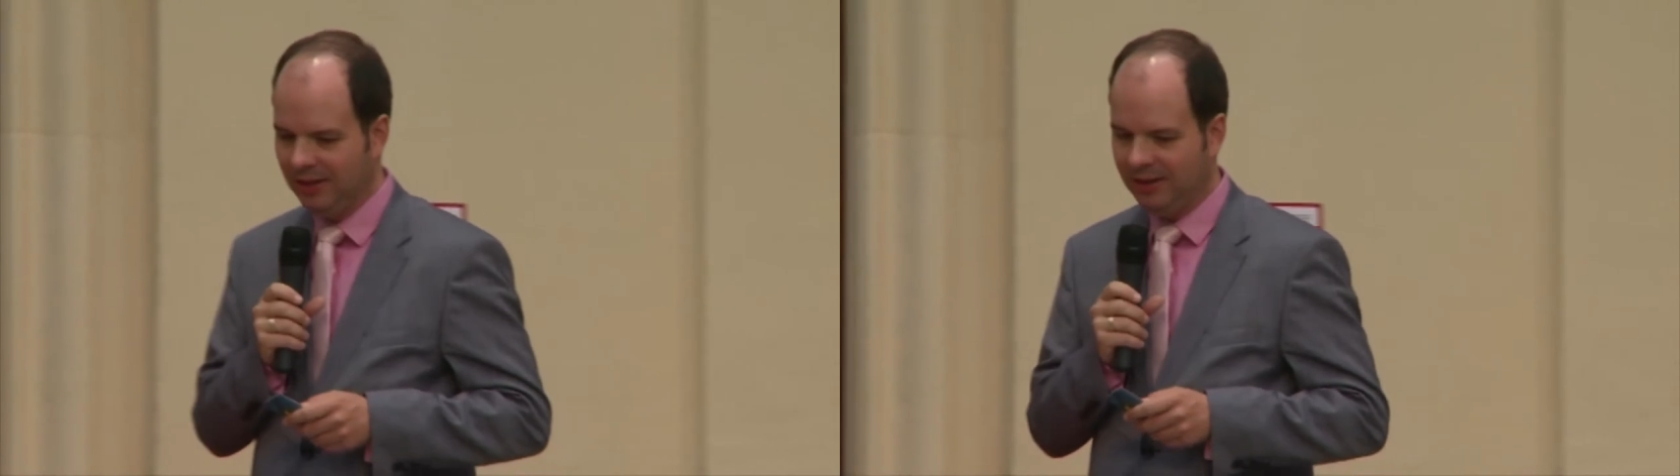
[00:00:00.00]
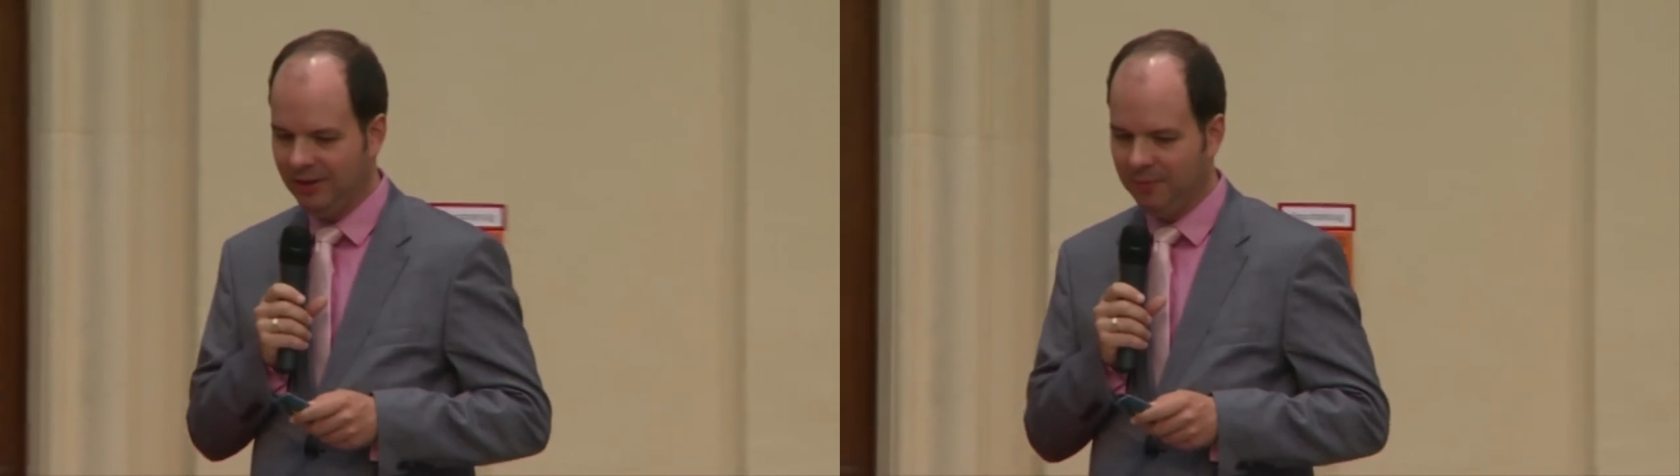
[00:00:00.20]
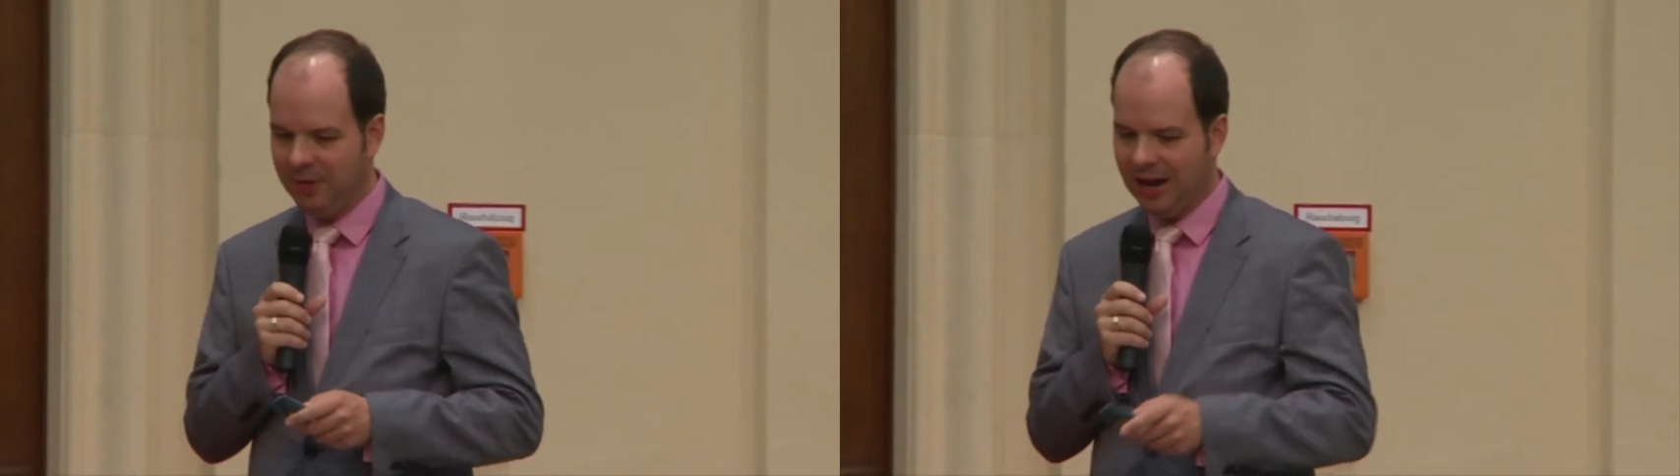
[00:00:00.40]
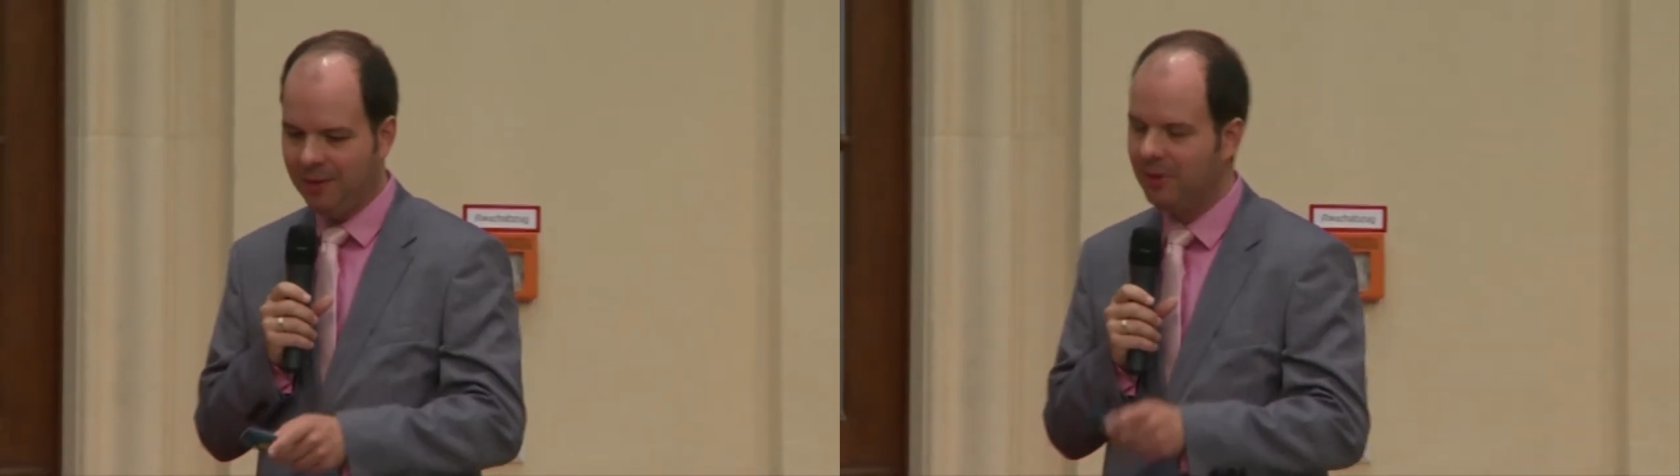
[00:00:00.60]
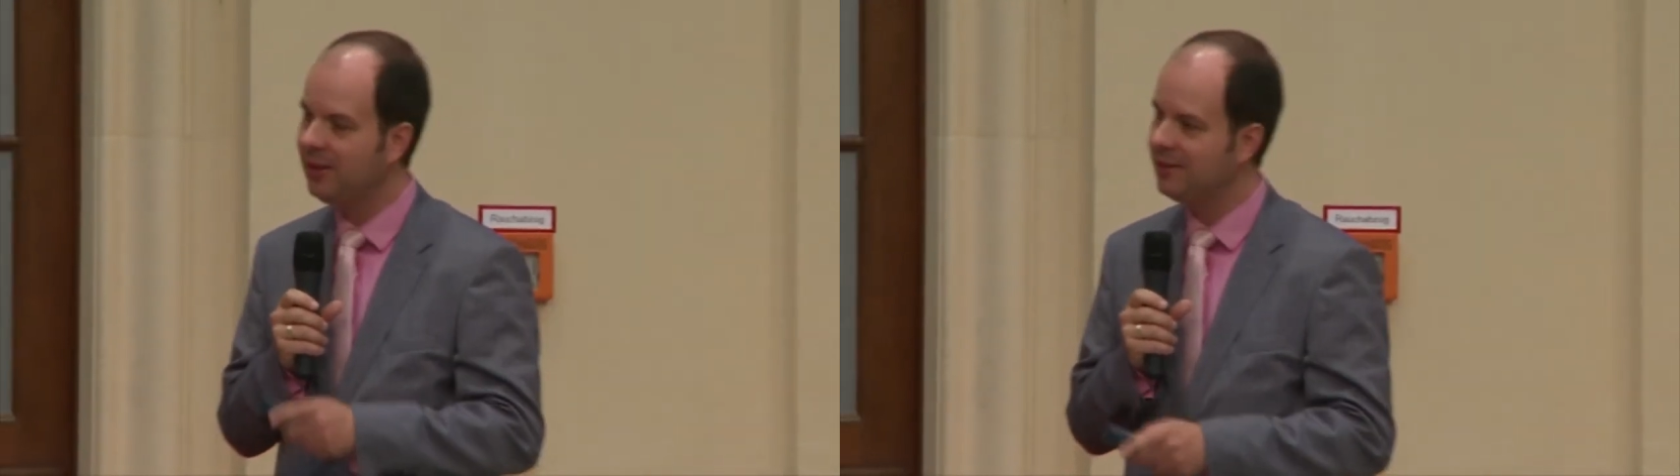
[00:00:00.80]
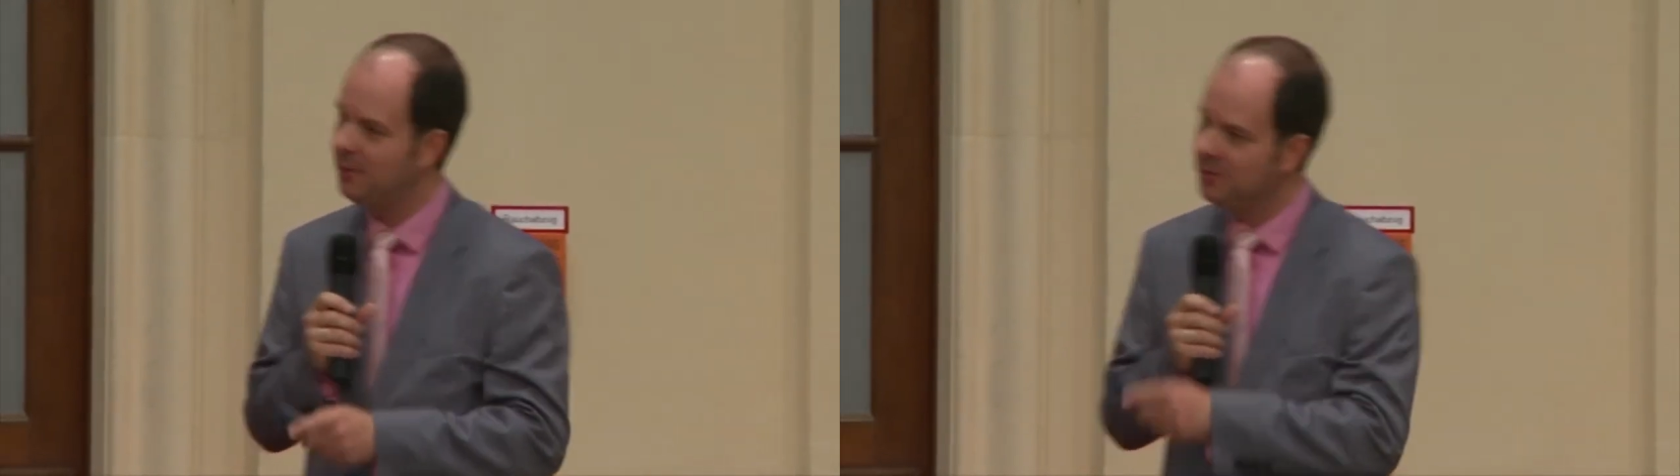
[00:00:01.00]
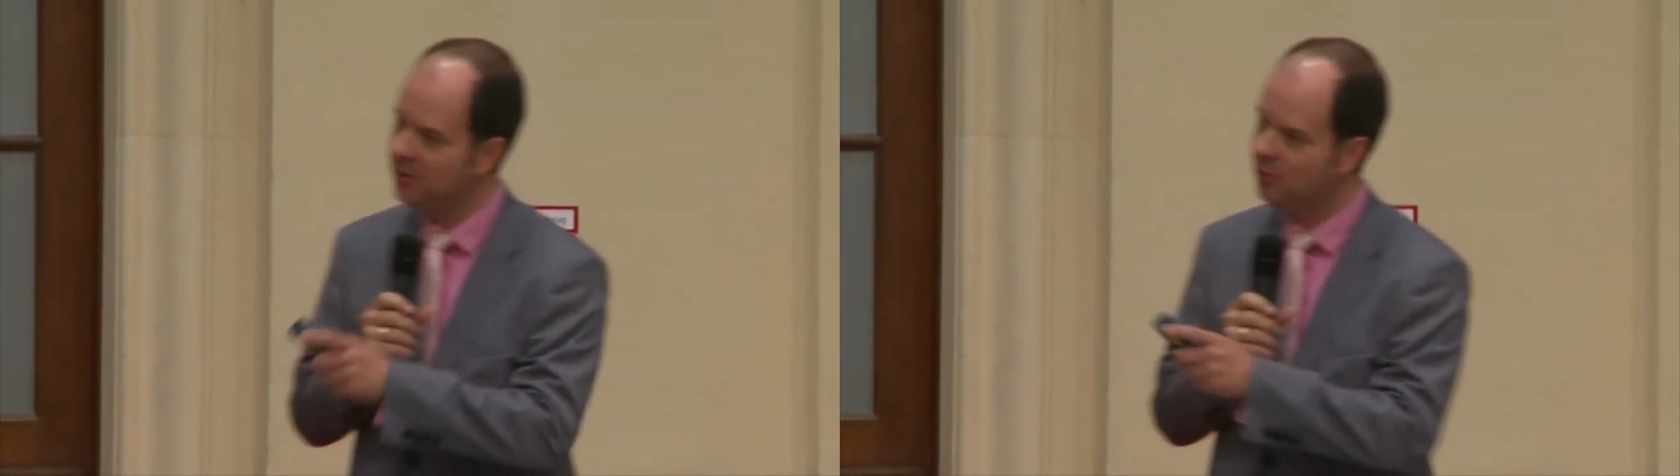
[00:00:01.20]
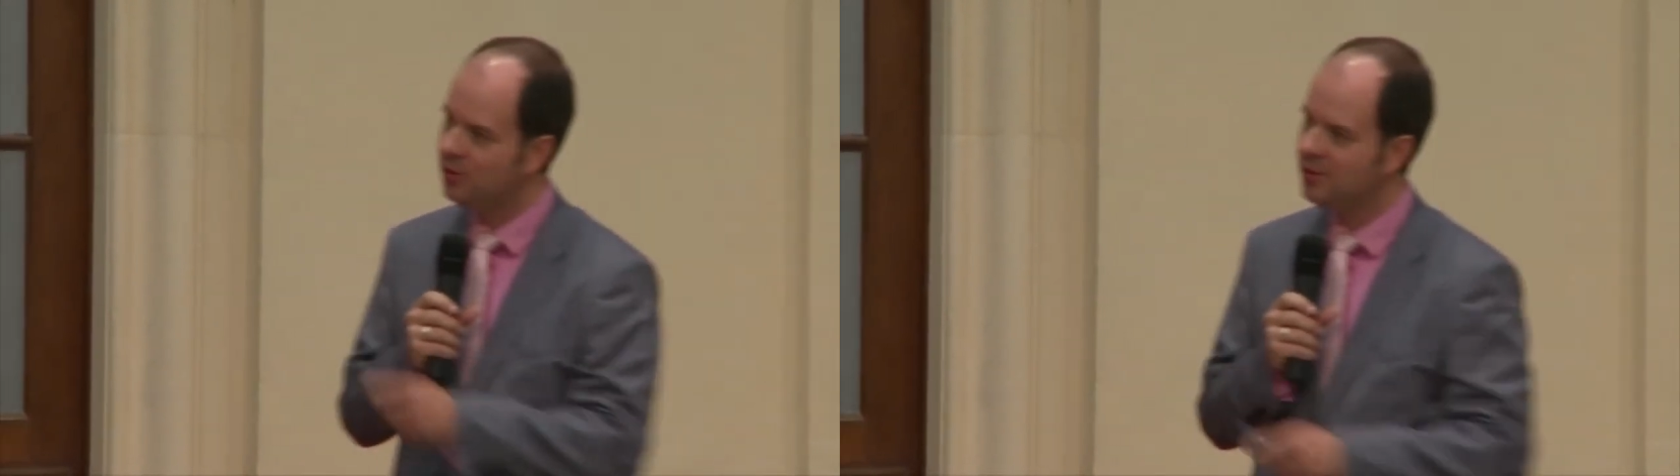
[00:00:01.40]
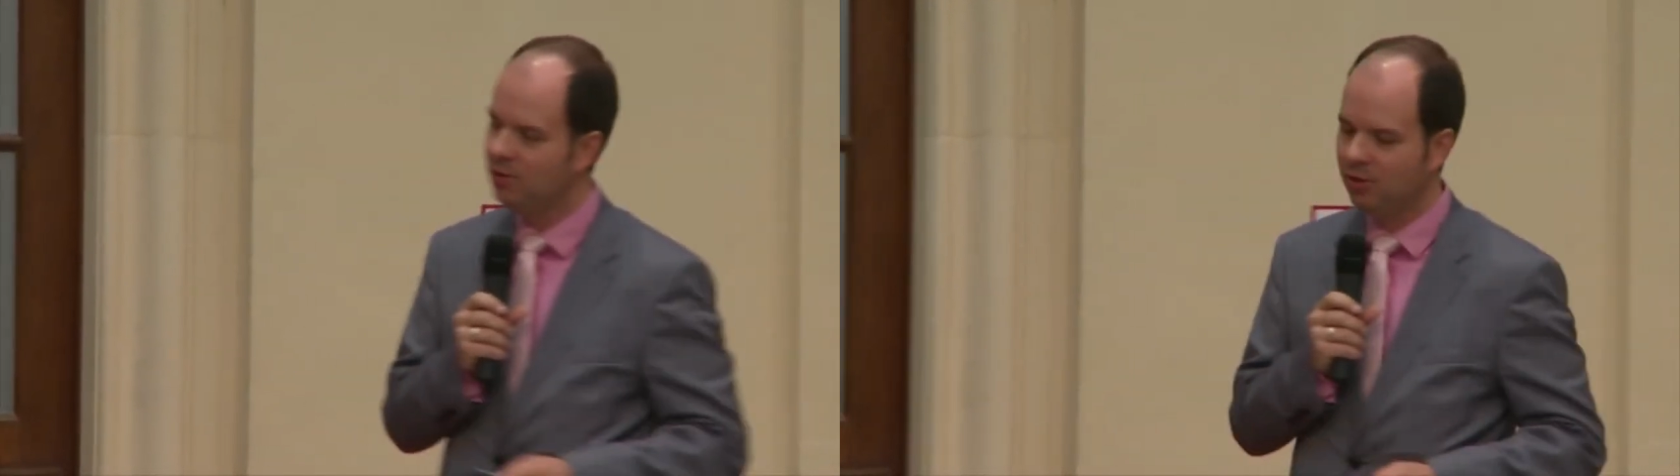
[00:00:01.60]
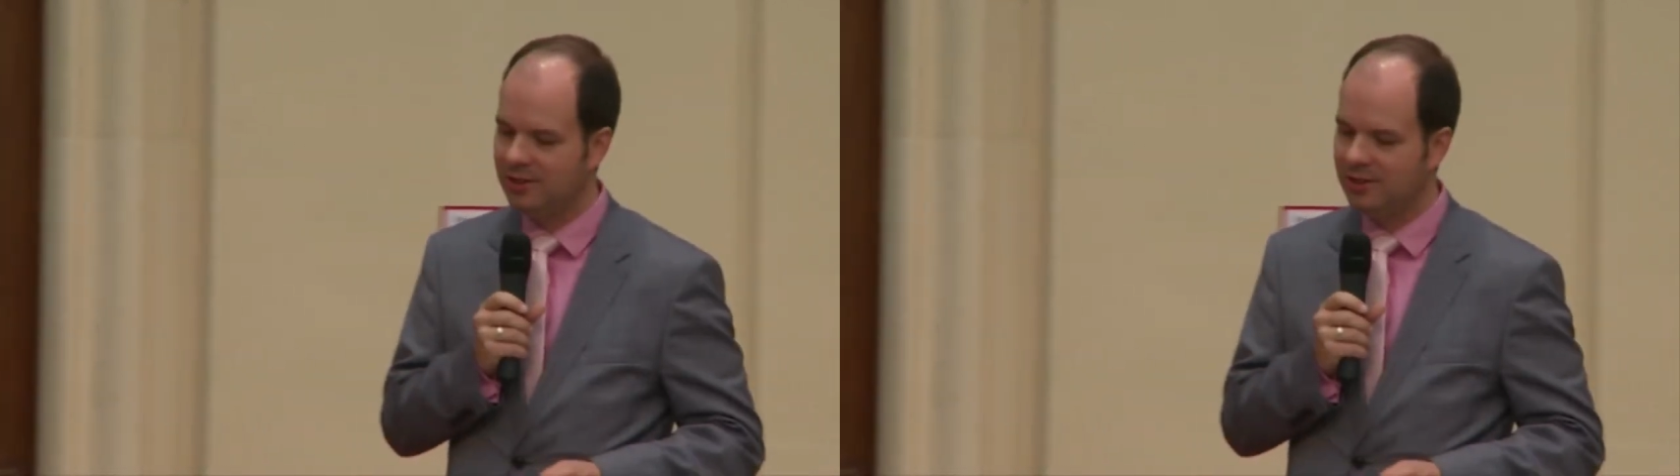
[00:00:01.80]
Ähm, aber das habe ich natürlich nicht nur